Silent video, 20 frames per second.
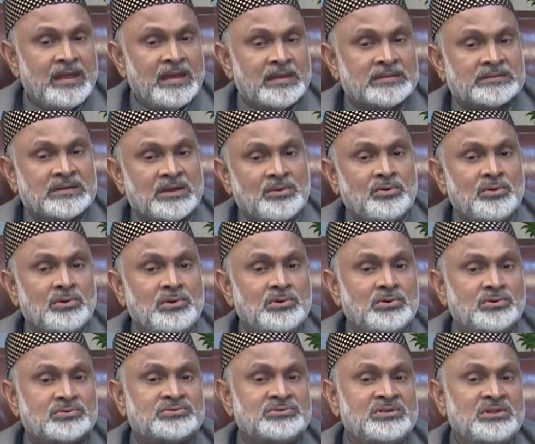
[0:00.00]
একটা
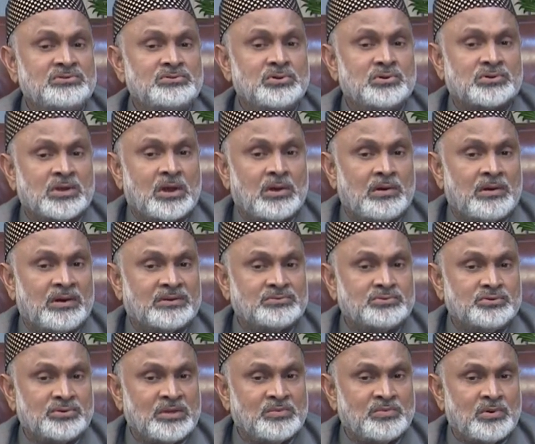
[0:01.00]
হলেও দ্বিতীয়টা হওয়ার
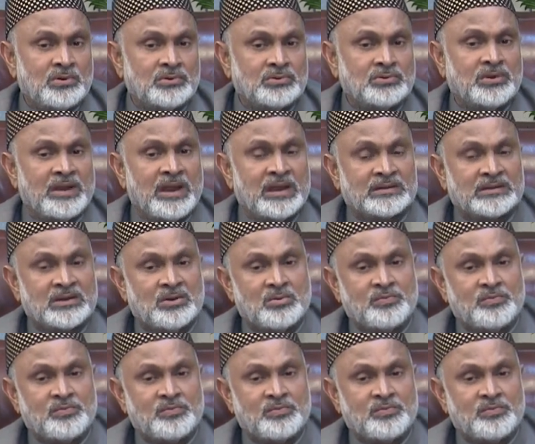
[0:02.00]
ঝুঁকি বহন করে একটা